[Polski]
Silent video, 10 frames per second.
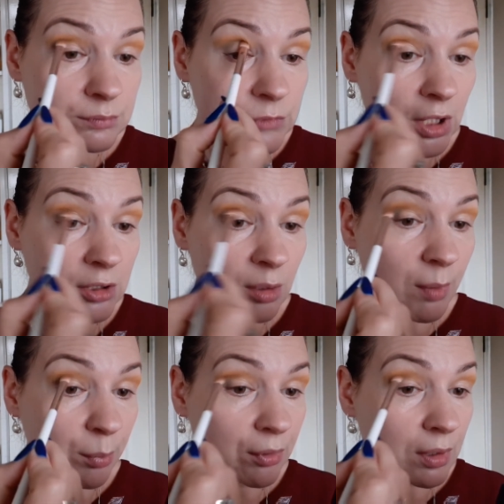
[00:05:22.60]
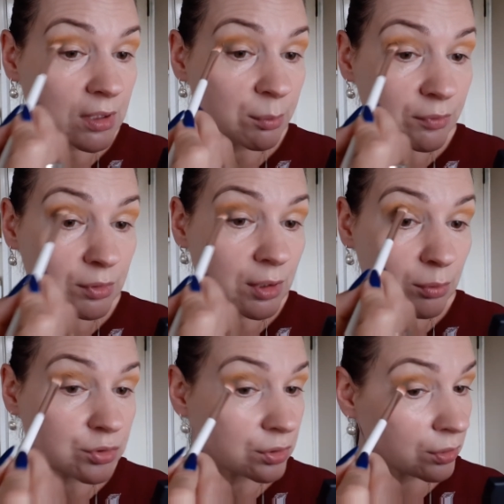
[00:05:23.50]
Ale dobra, po kolei najpierw go
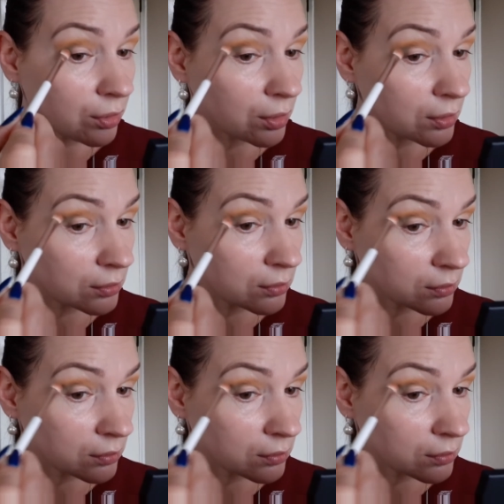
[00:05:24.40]
nałożę trochę.